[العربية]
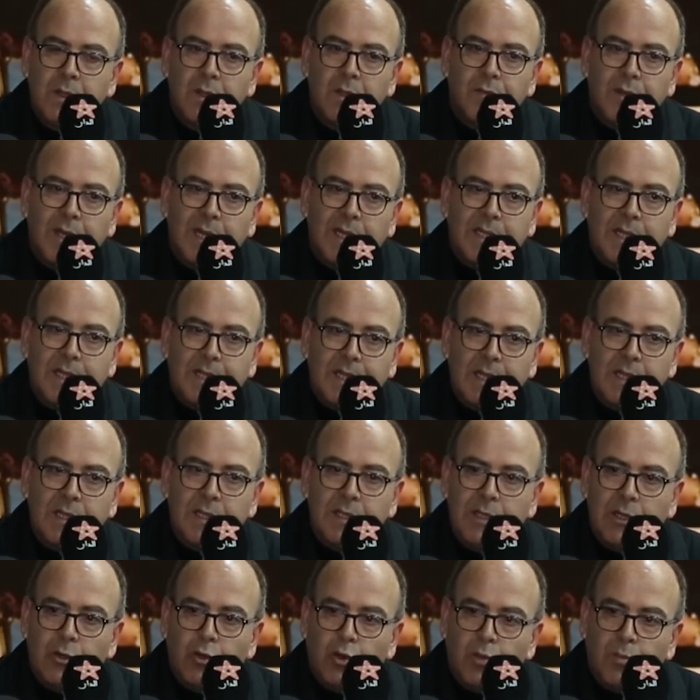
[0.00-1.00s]
في الاحتكاك
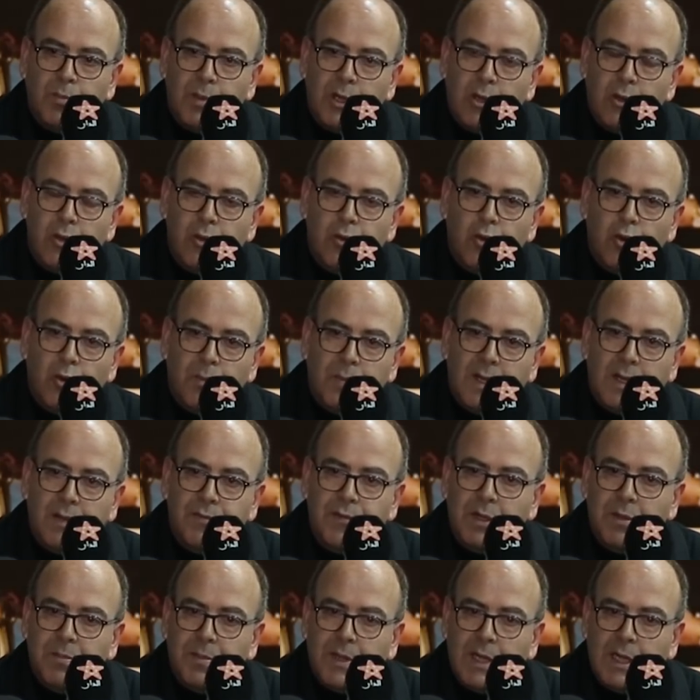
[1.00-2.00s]
ديالهم بالحكومه
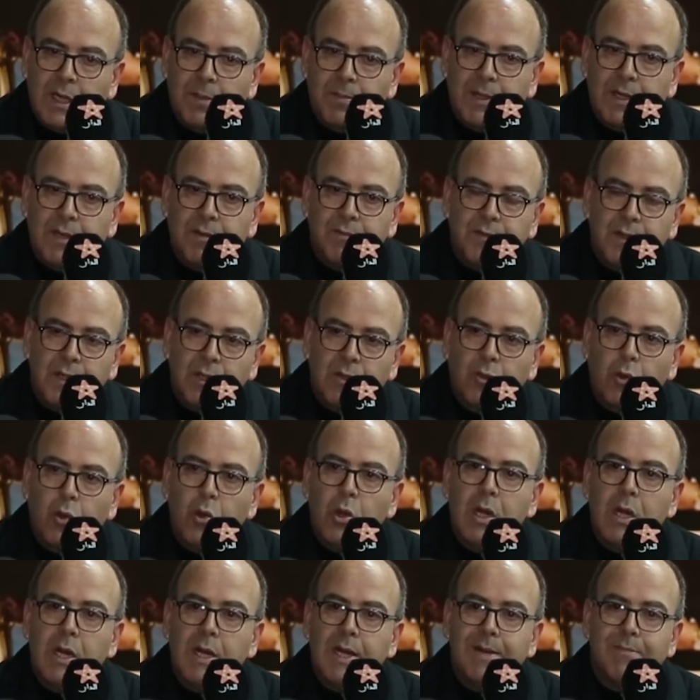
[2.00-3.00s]
في البرلمان في
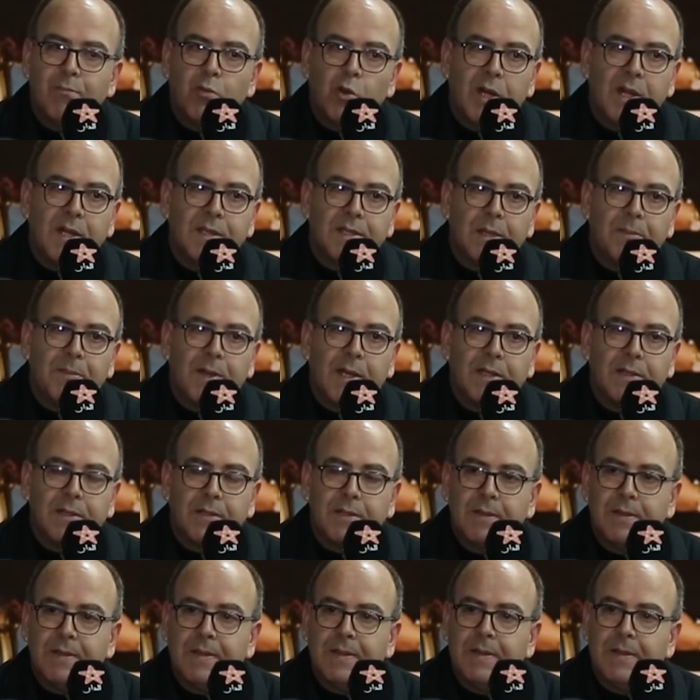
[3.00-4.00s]
كل
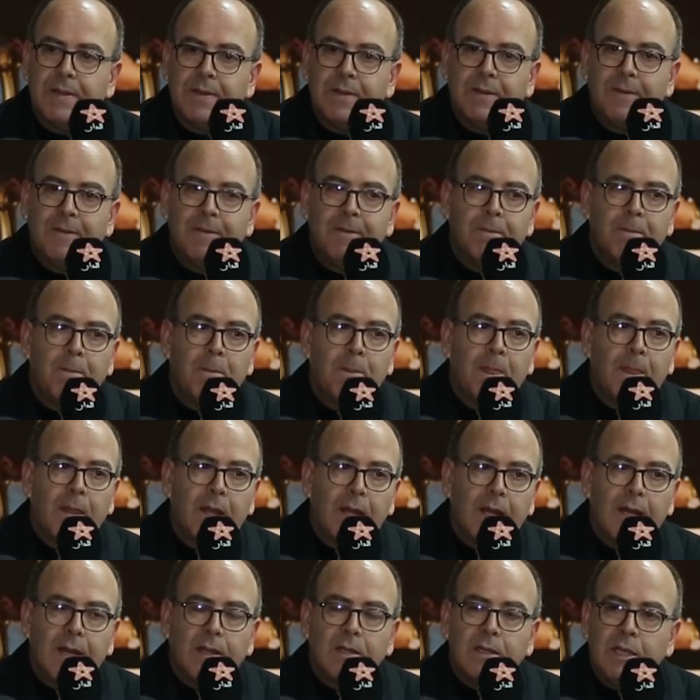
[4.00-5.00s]
المناسبات
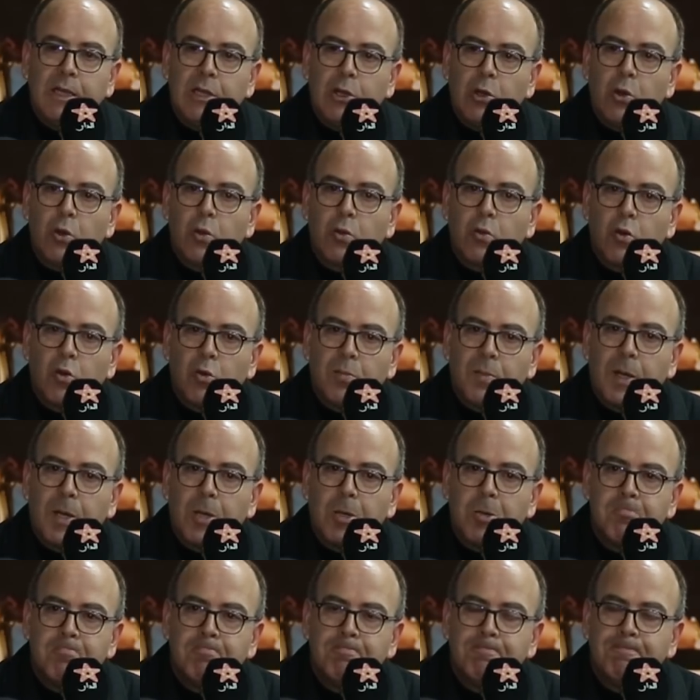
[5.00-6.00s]
هذه
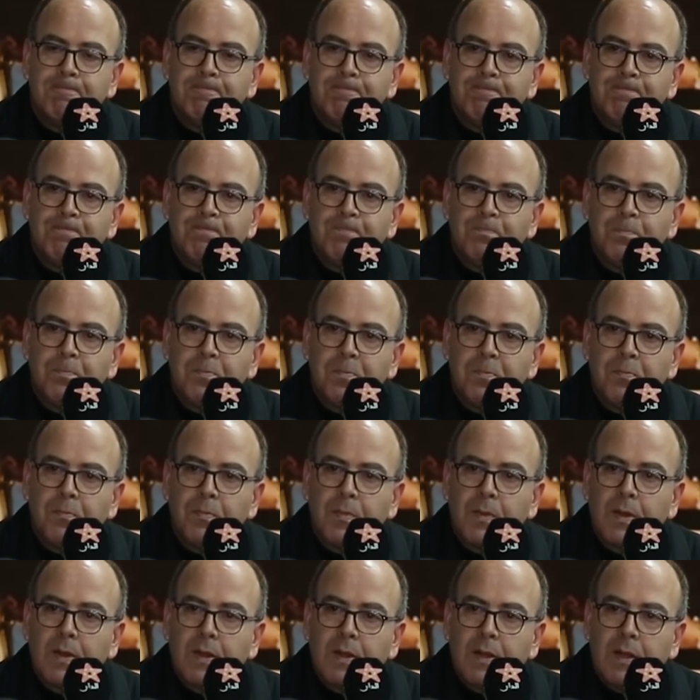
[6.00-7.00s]
حكومه
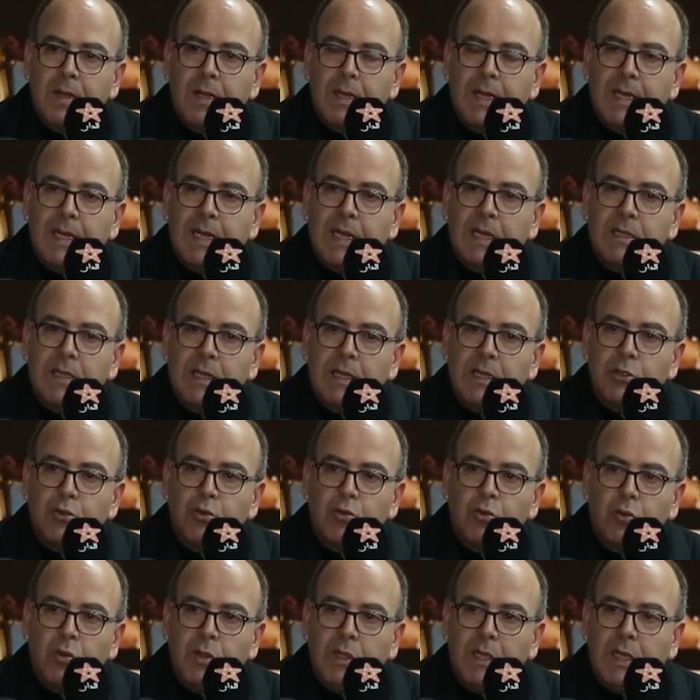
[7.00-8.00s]
لا نحتاج
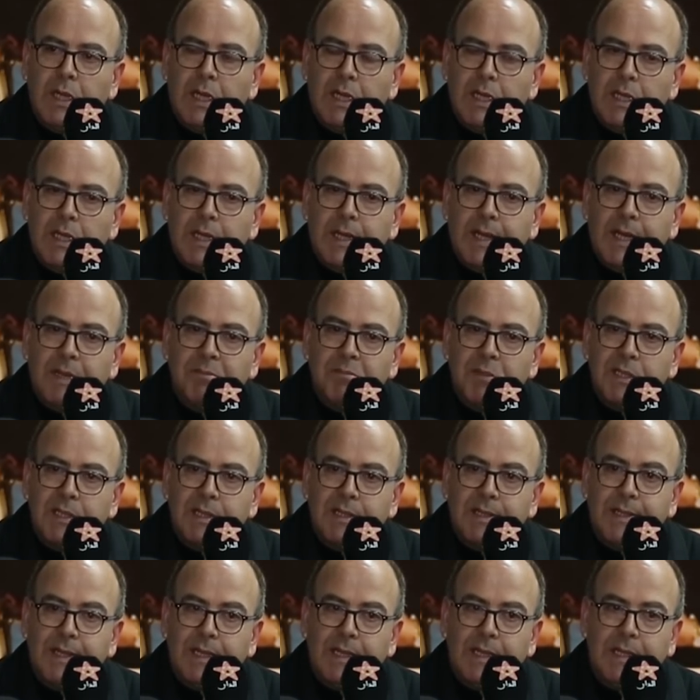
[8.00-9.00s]
إلى إقامة
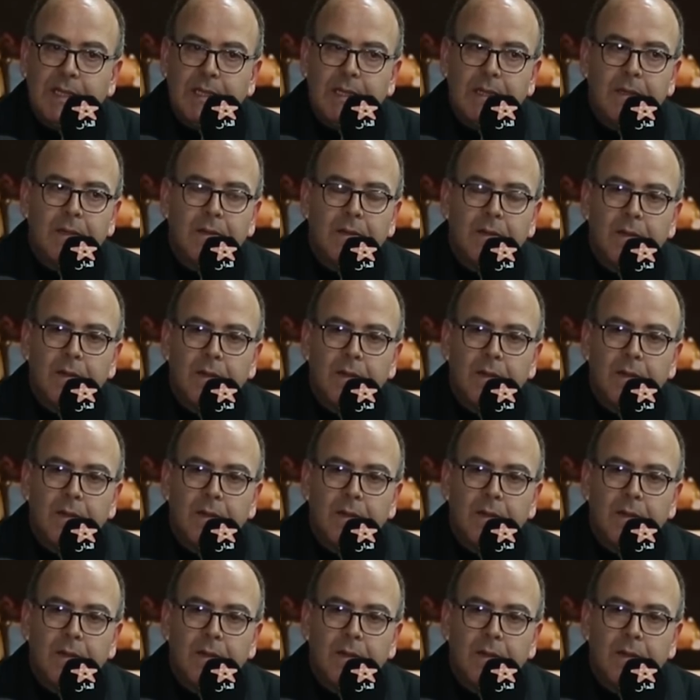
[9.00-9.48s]
الدليل